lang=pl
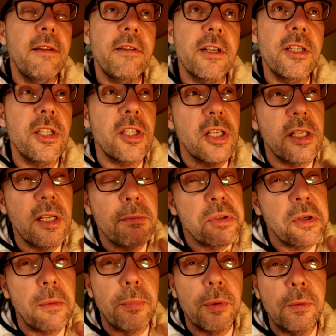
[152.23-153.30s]
najważniejsze, że na
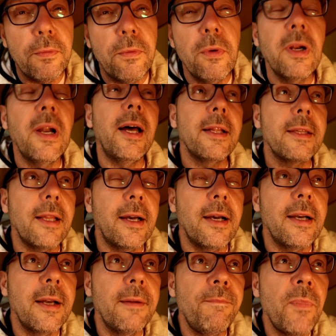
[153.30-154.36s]
przykład po dwóch
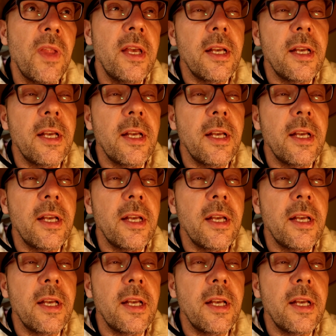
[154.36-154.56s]
latach